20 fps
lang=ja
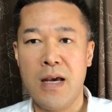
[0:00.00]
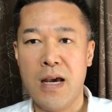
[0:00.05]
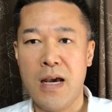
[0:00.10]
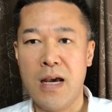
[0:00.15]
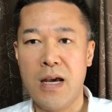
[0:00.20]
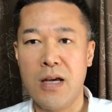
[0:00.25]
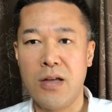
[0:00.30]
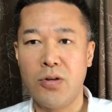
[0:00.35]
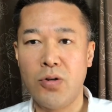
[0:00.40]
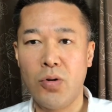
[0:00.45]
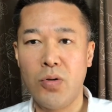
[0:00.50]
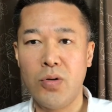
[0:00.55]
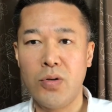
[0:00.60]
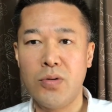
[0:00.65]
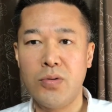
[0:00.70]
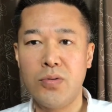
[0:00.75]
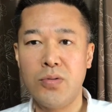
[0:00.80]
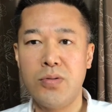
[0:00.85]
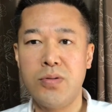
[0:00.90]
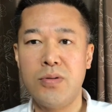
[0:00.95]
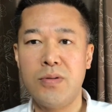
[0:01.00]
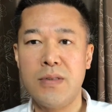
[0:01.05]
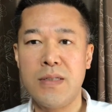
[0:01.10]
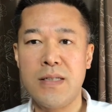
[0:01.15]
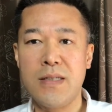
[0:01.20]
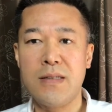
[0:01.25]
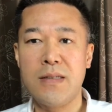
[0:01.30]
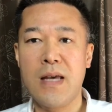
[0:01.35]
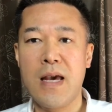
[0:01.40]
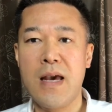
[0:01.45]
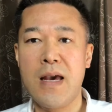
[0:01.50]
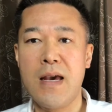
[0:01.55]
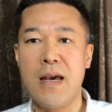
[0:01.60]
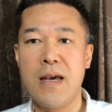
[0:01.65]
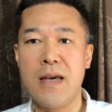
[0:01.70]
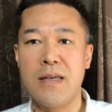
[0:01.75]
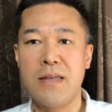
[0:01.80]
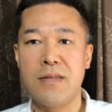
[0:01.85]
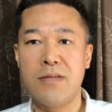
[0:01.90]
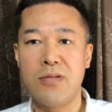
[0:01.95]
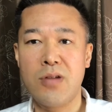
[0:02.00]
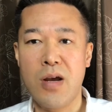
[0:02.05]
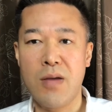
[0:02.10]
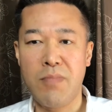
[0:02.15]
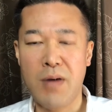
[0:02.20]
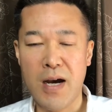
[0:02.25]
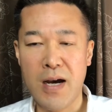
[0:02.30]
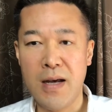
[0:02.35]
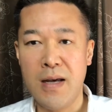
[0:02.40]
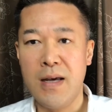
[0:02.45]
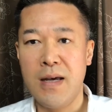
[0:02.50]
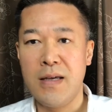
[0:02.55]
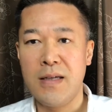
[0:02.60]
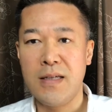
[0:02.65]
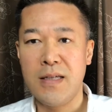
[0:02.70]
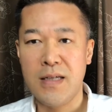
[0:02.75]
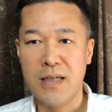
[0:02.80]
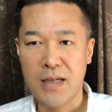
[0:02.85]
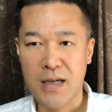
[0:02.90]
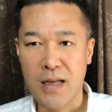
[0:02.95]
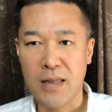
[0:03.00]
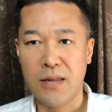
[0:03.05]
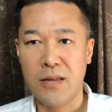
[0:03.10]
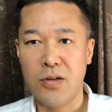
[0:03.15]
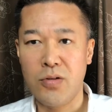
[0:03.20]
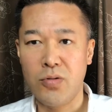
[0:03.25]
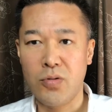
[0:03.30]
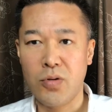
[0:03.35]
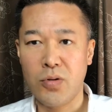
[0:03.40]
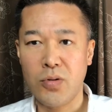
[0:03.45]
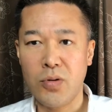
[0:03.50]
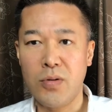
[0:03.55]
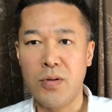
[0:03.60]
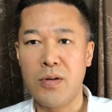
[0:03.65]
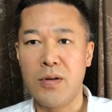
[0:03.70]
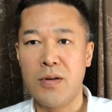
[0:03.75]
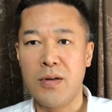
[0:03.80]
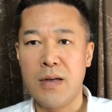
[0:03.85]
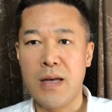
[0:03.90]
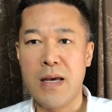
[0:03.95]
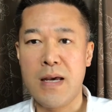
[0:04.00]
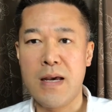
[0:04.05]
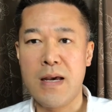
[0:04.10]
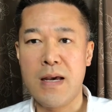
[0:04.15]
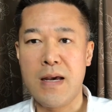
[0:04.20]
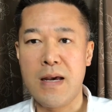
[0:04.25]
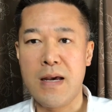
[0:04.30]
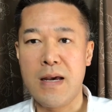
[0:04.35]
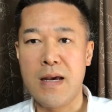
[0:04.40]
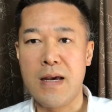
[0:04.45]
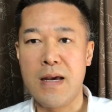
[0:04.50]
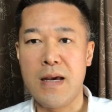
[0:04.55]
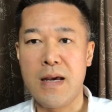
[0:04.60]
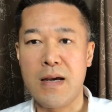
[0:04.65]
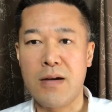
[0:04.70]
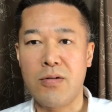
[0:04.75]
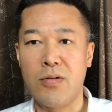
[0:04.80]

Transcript: えどういうふうに、えすればいいかっていうことをえー、